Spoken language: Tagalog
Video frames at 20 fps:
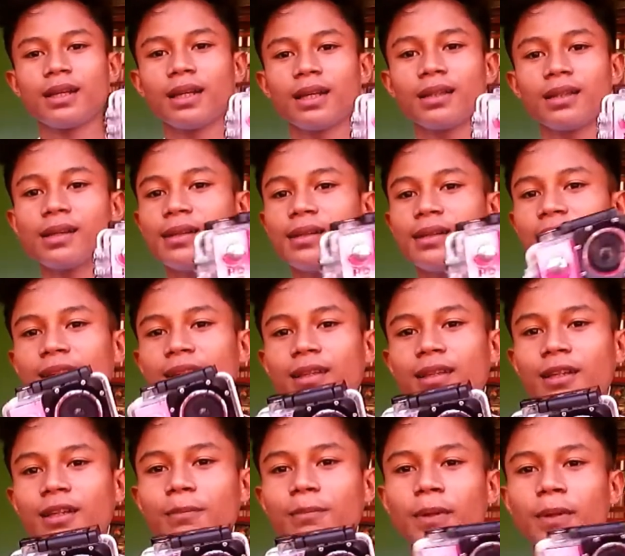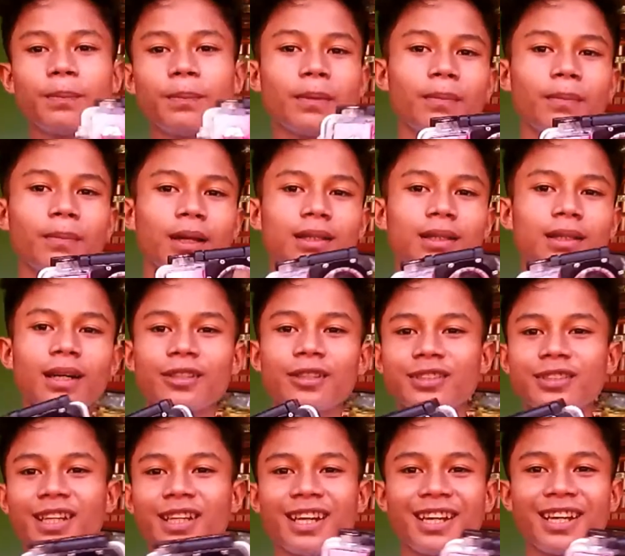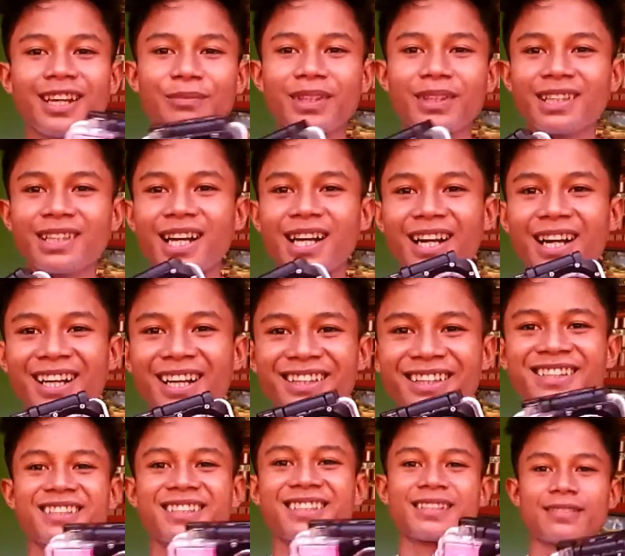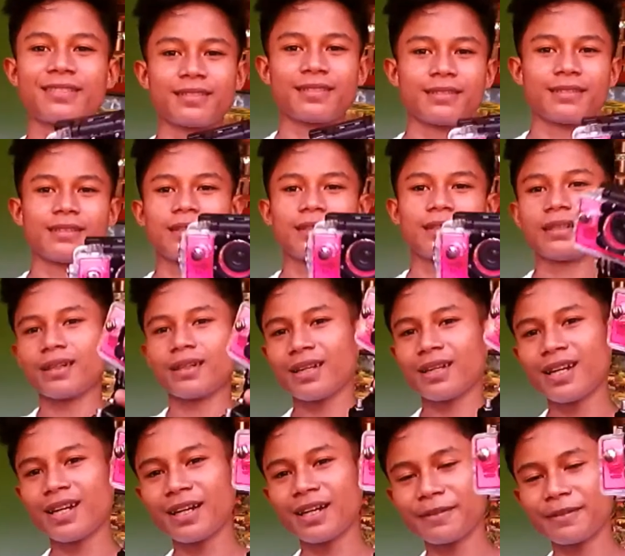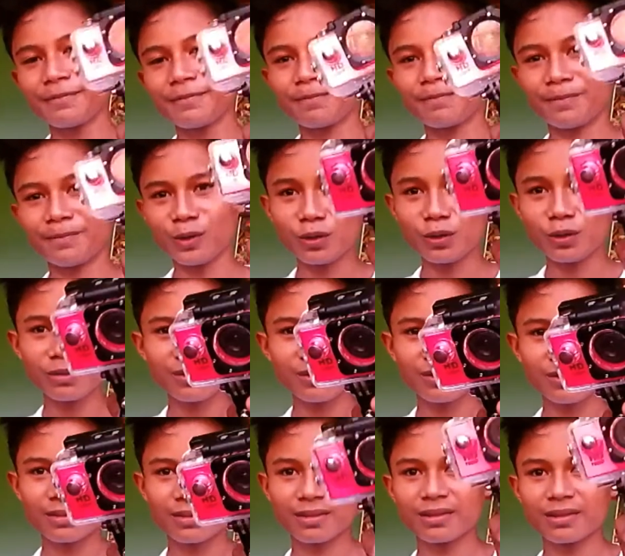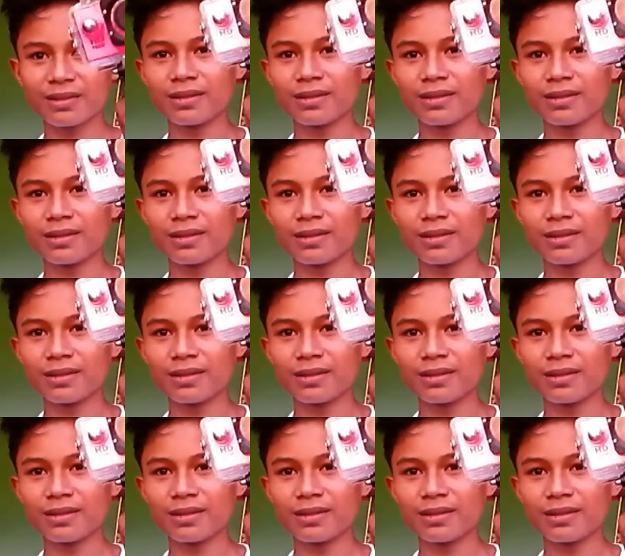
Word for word: 399 may pamblog na kayo sa ilalim ng dagat kaya yun